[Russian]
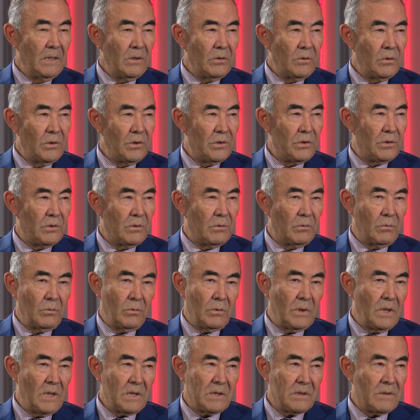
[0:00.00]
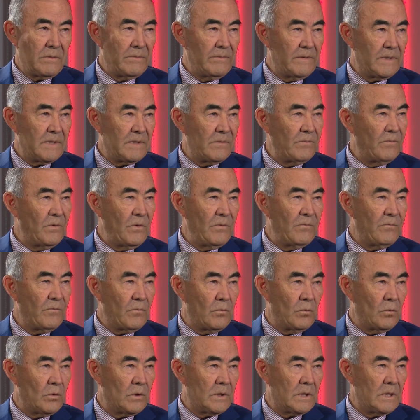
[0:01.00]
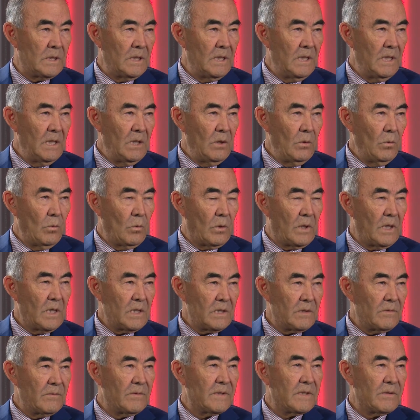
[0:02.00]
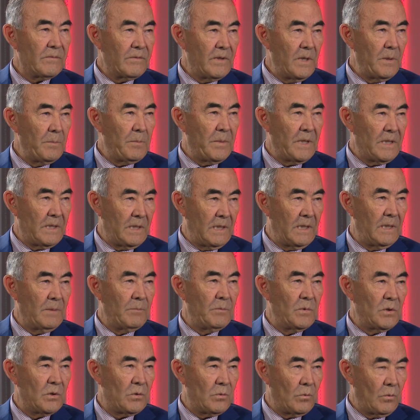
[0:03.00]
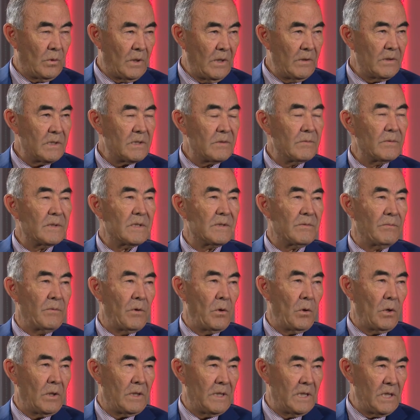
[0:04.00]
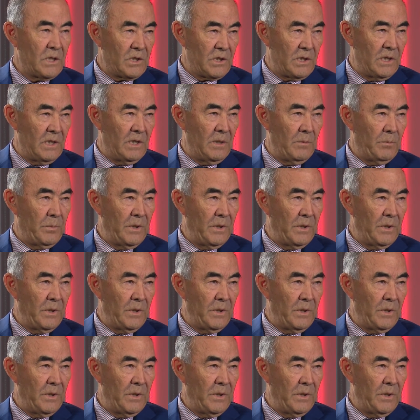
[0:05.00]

То есть у каждого свой вкус, у каждого свои потребности, у каждого свое отношение.